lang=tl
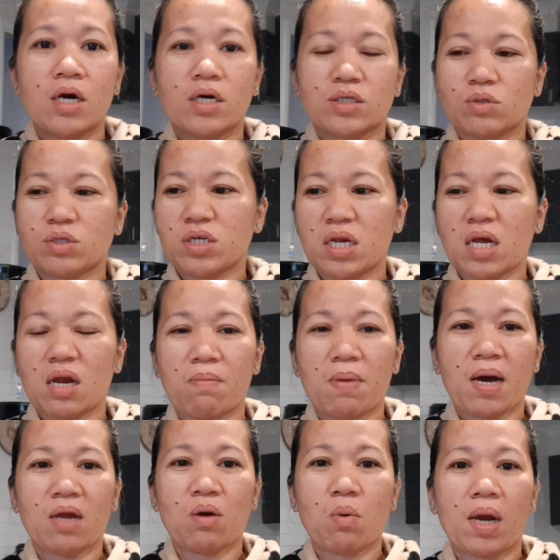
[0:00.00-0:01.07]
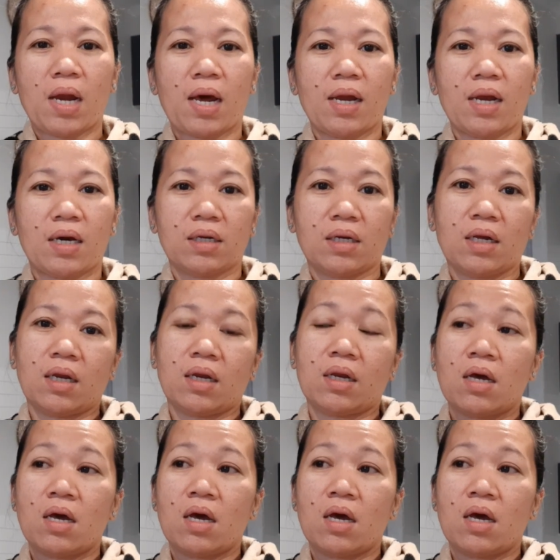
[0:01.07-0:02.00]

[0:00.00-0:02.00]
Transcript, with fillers: So si Neil baliwala lang din